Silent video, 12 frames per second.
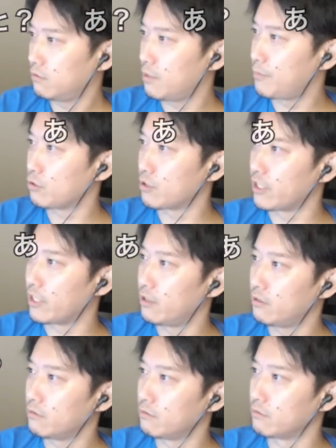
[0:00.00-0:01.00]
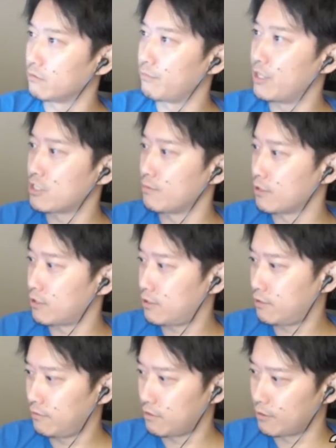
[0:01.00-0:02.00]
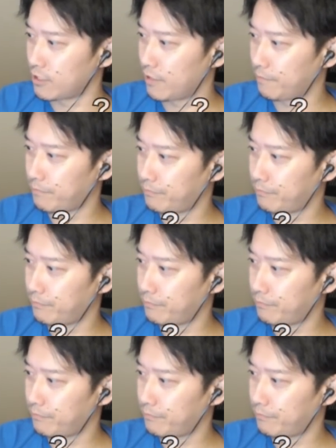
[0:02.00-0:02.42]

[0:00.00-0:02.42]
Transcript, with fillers: やっぱそうだね。うん。バンします。すいません。